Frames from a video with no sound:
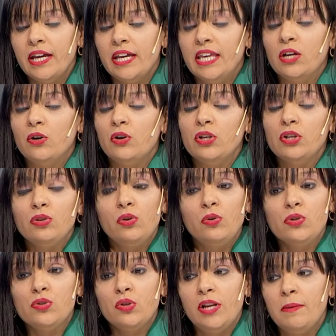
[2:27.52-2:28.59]
Y con esto no
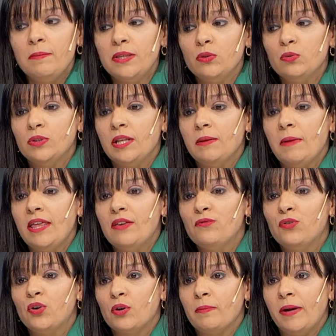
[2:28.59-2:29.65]
es solamente un tema de
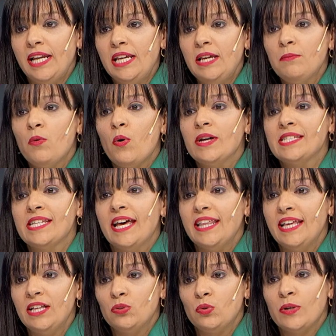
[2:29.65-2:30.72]
informalismo hacia
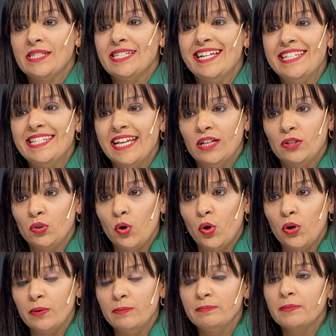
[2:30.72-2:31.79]
adentro, hacia el
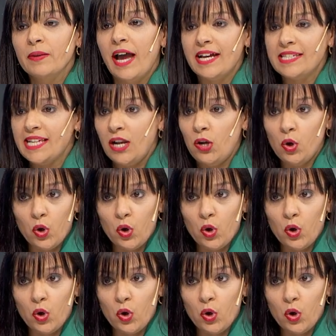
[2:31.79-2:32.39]
sector, hacia los